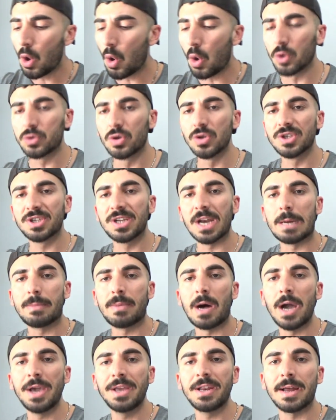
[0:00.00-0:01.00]
30
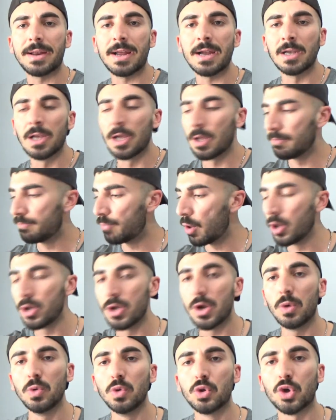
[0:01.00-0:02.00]
grama ayırarak
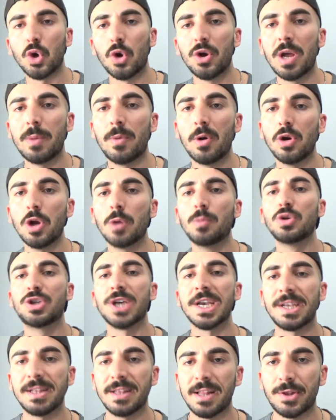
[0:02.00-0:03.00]
Bölüyor, üç öne bölüyor, bu
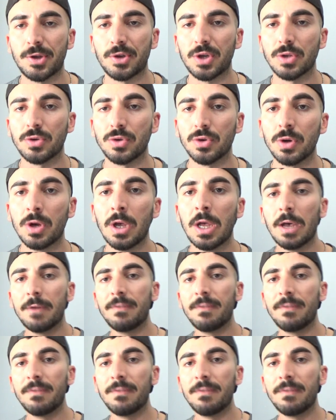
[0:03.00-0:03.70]
şekilde tüketiyor.